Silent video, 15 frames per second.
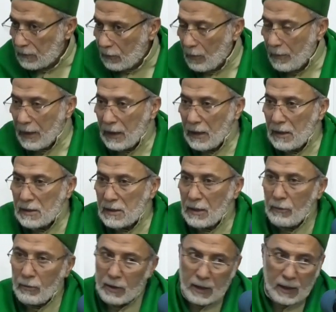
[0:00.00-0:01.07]
وبعدين
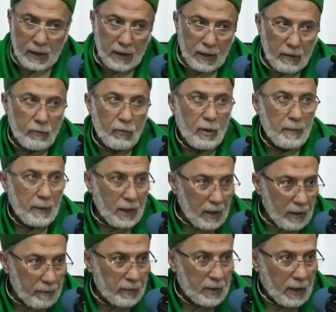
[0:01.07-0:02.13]
زود عليه
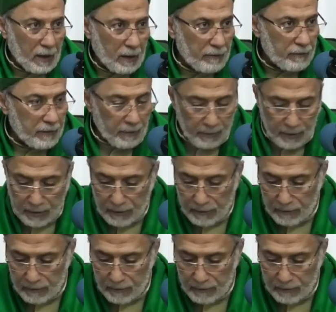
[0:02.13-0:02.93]
ومن لم تعرف كمان